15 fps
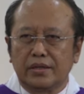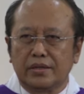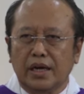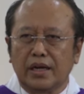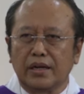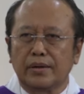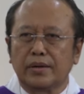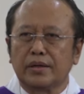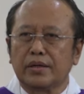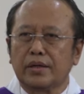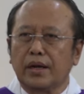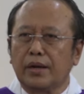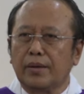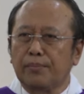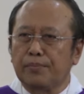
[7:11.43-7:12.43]
Dan
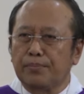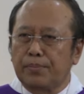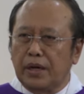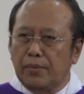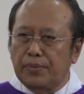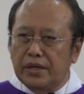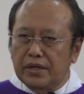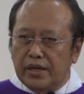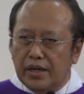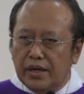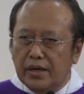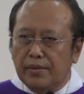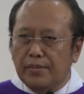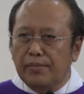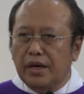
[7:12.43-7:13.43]

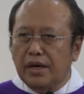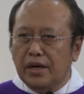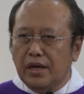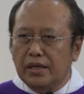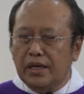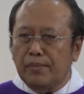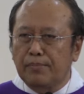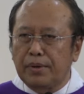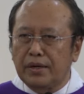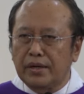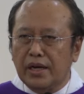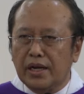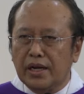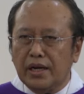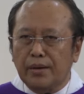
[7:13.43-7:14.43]
berpikir mana yang
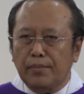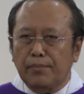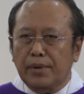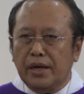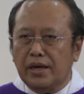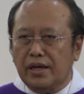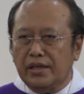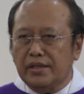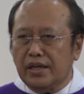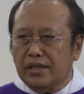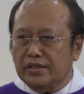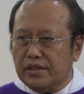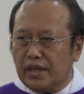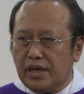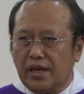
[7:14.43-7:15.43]
benar, mana
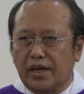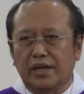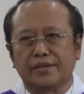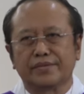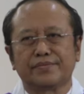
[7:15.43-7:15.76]
yang salah.